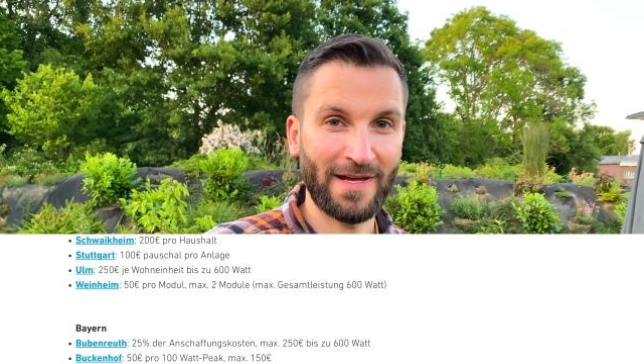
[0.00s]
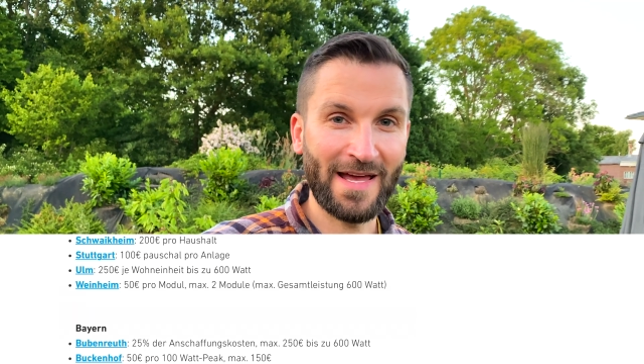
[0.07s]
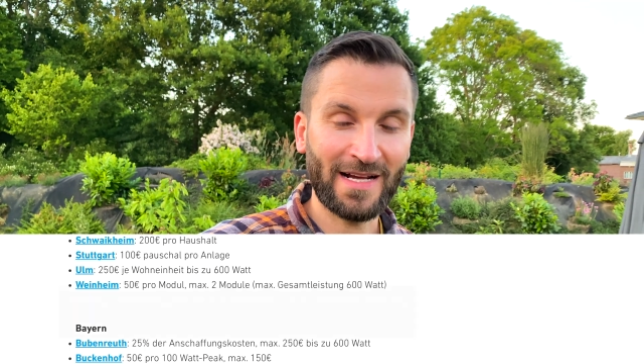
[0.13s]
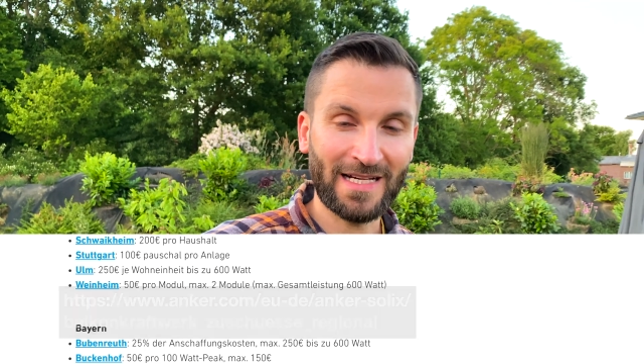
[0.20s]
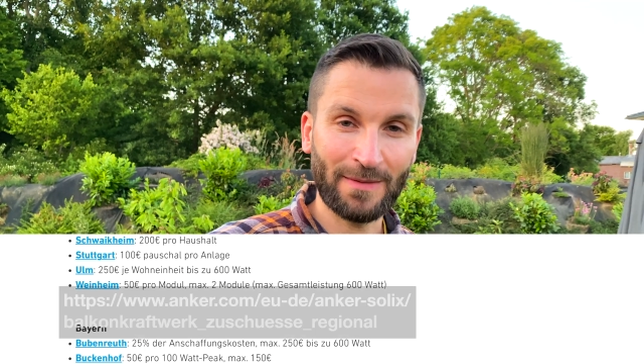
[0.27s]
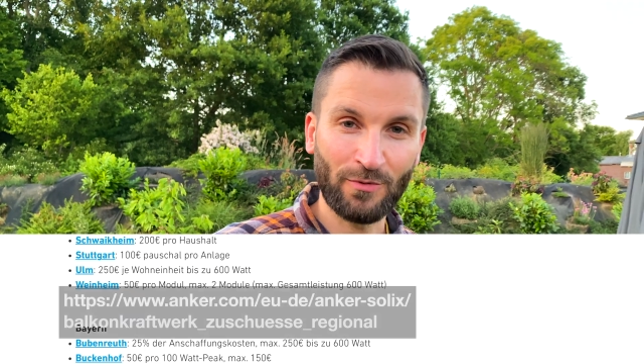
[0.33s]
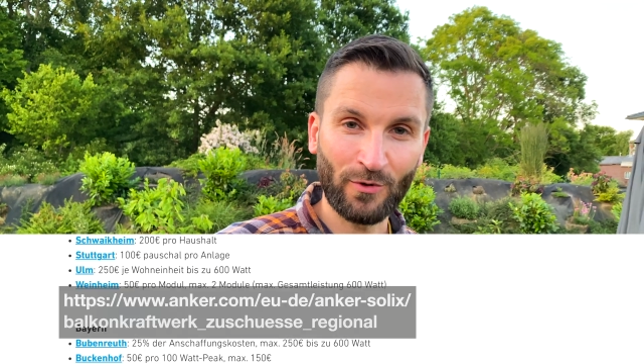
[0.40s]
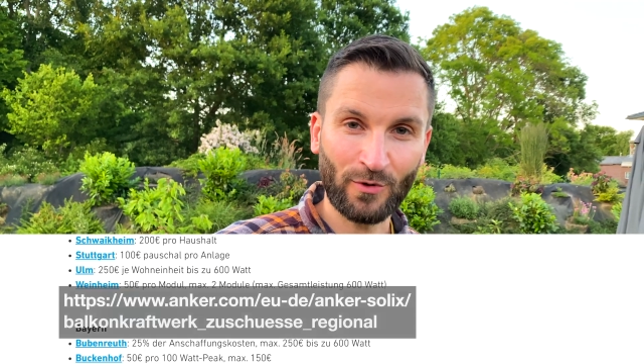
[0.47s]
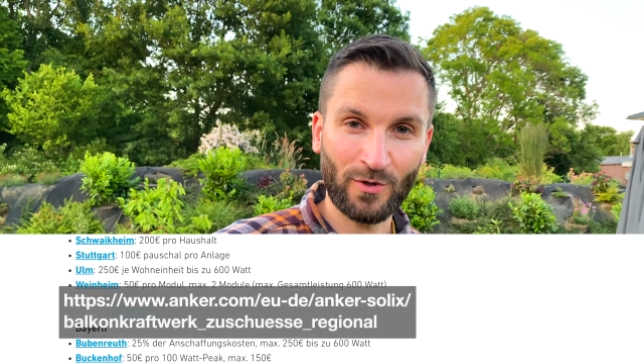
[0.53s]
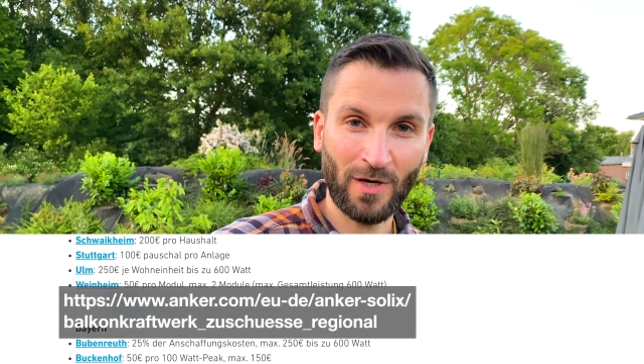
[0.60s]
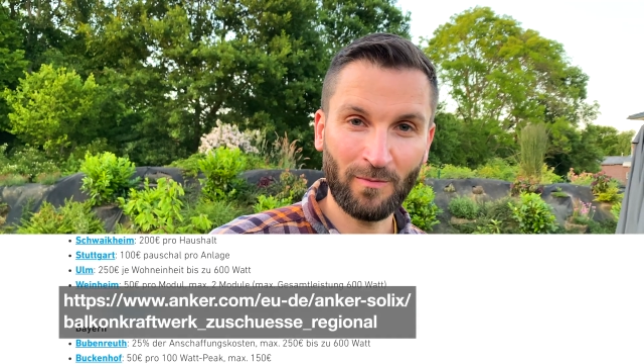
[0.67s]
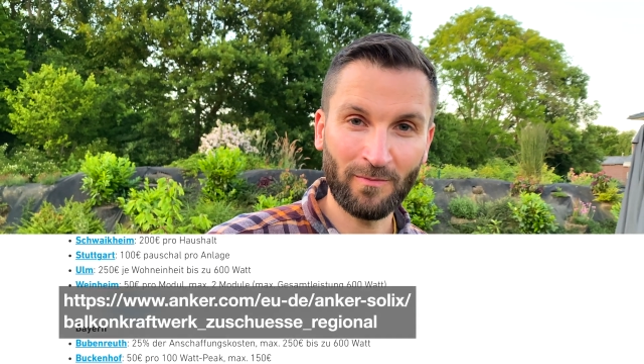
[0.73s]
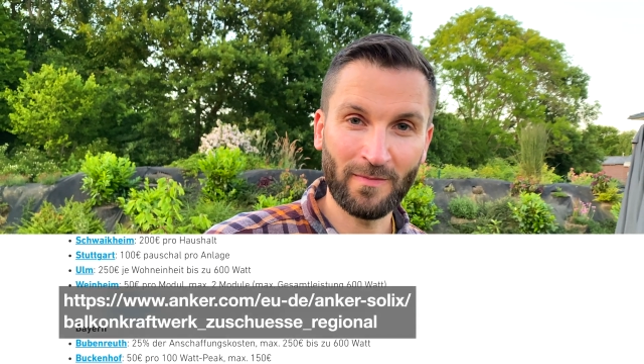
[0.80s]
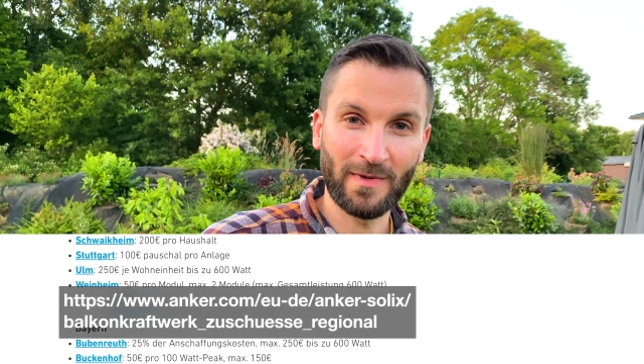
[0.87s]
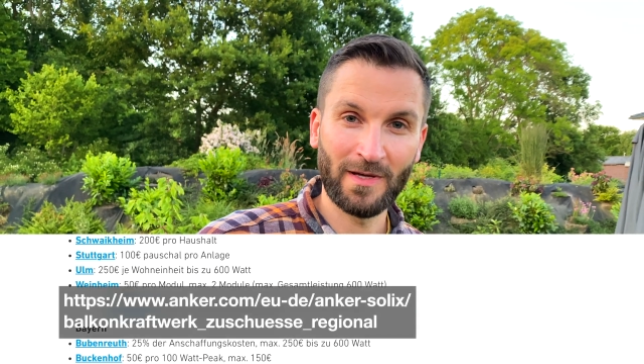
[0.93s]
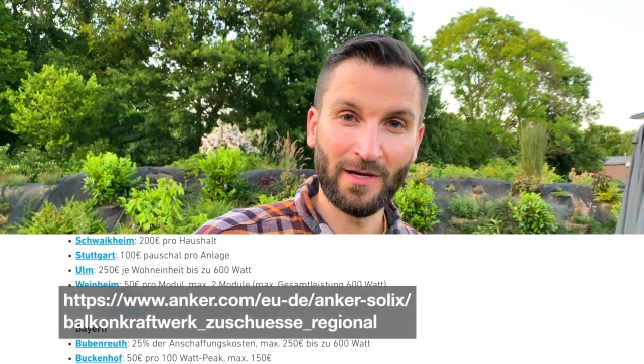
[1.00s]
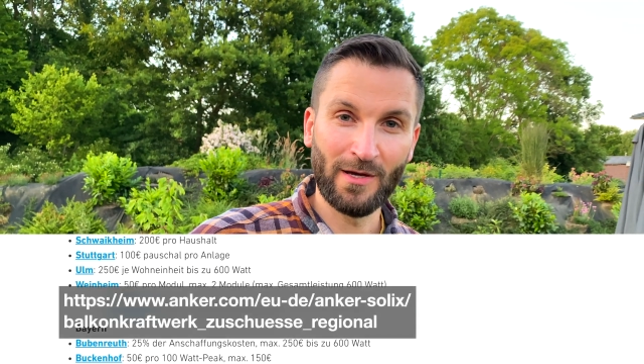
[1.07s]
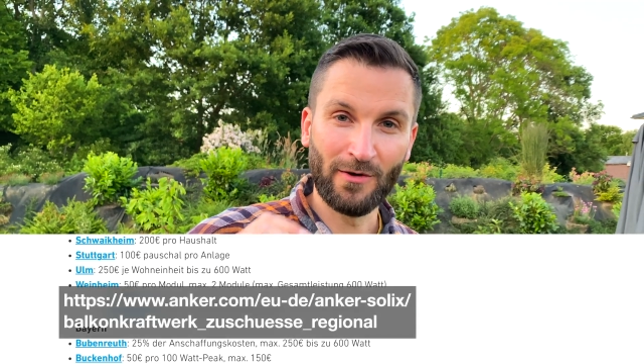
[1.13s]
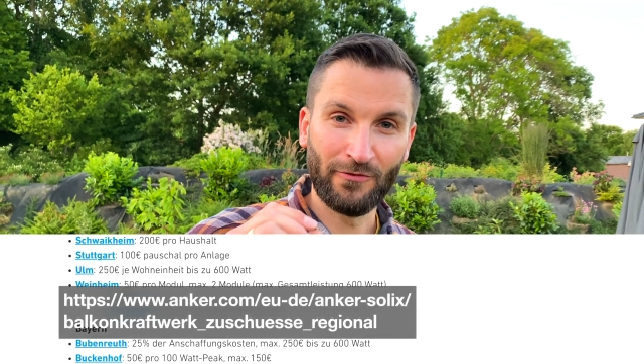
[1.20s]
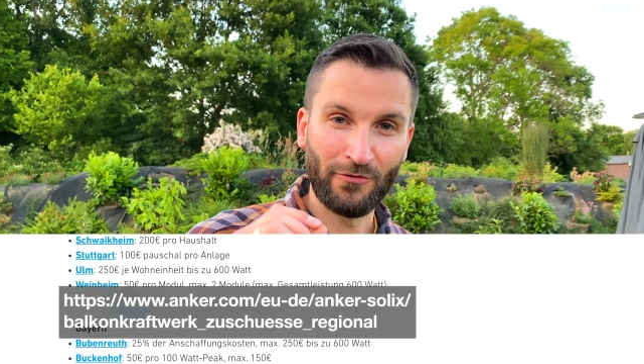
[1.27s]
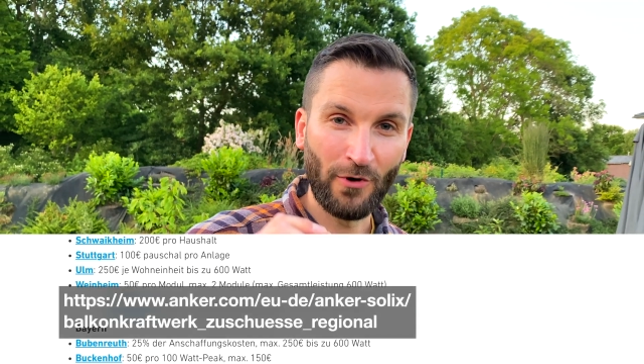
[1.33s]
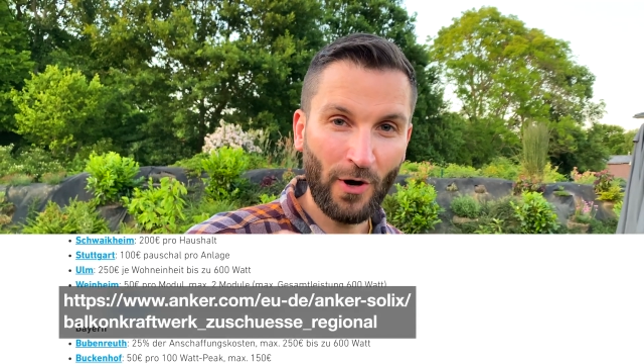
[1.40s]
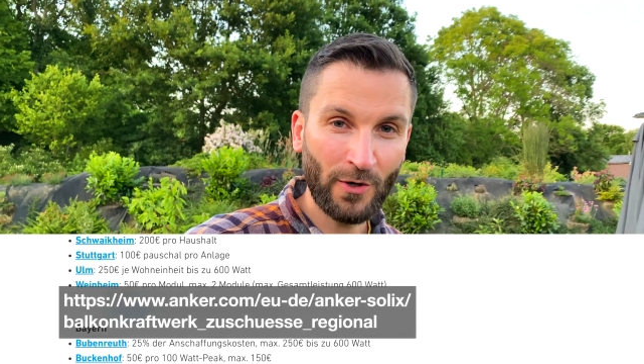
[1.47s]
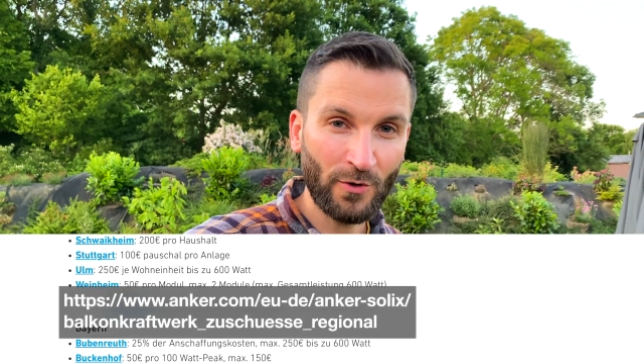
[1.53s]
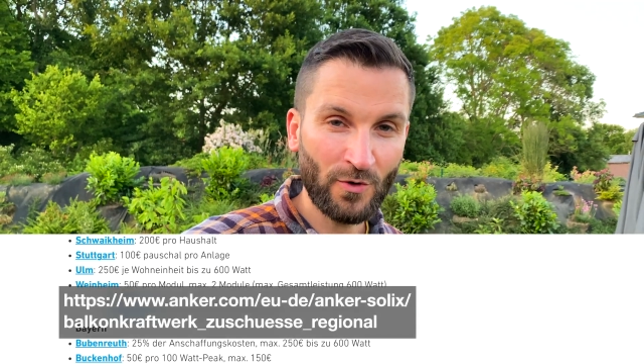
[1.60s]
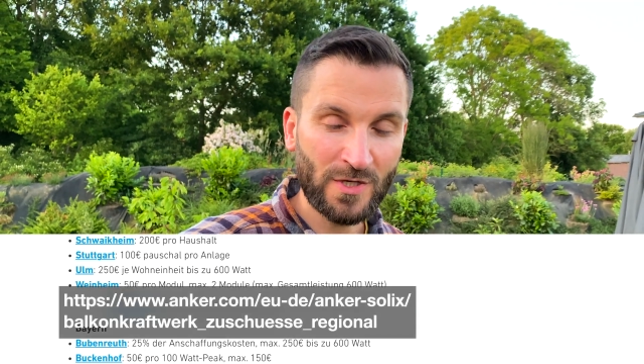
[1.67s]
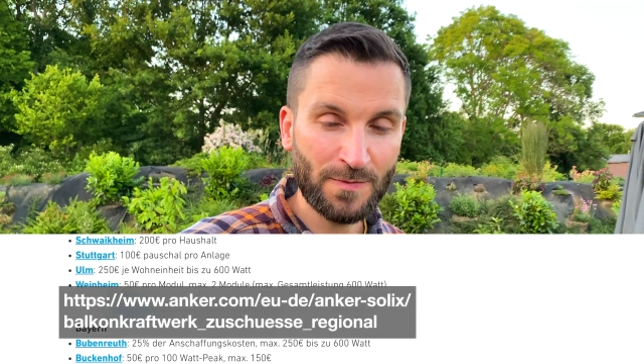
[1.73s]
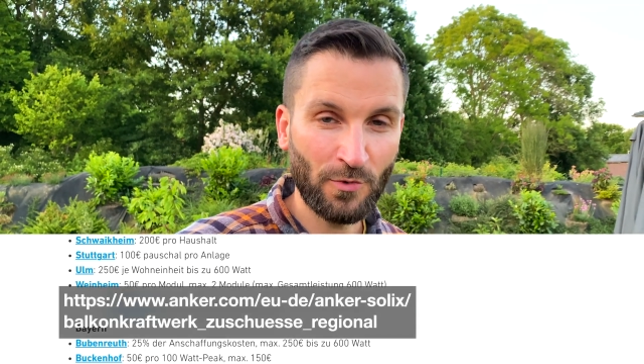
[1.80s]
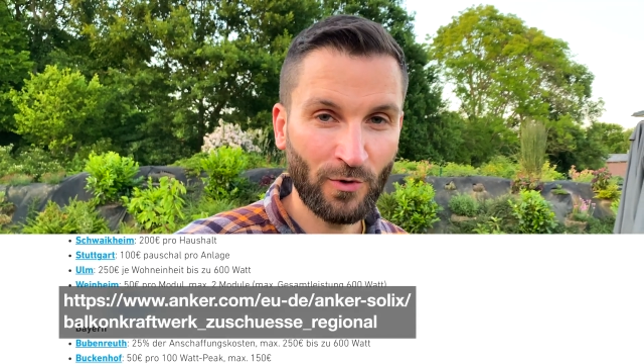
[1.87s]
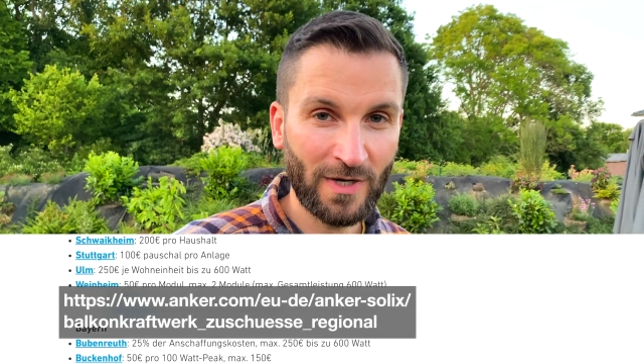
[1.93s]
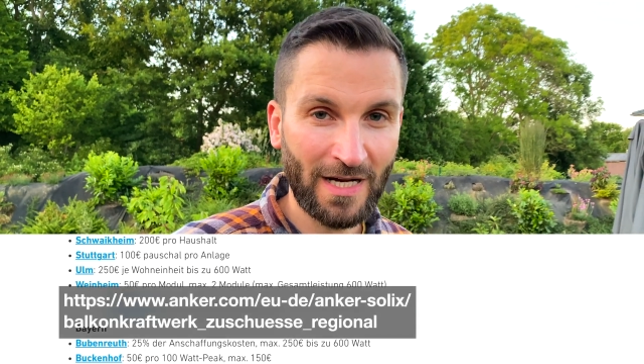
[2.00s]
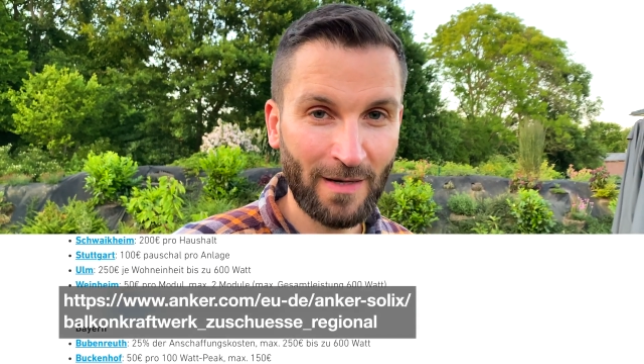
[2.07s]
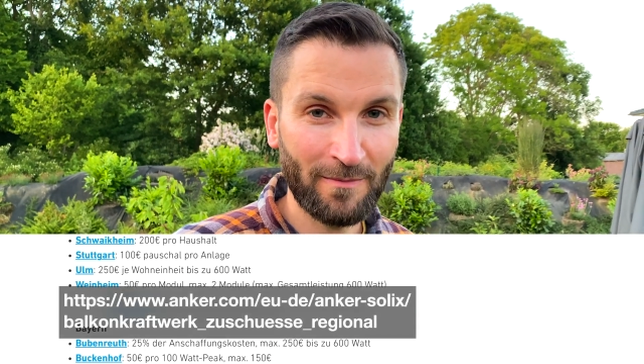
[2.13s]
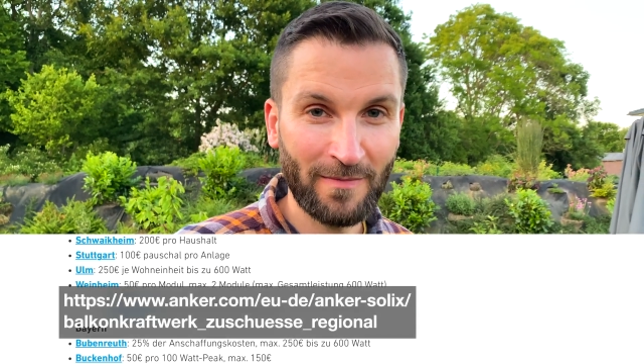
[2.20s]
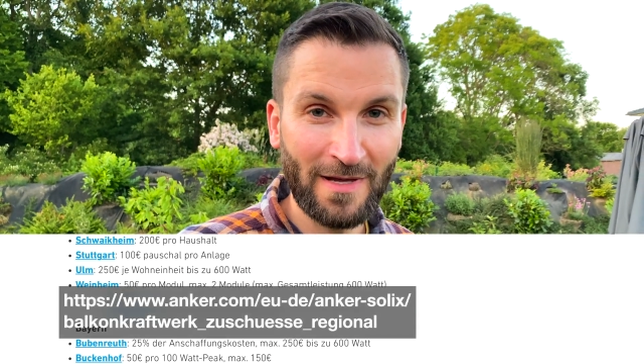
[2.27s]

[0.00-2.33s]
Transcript: enger.com Förderungsprogramm.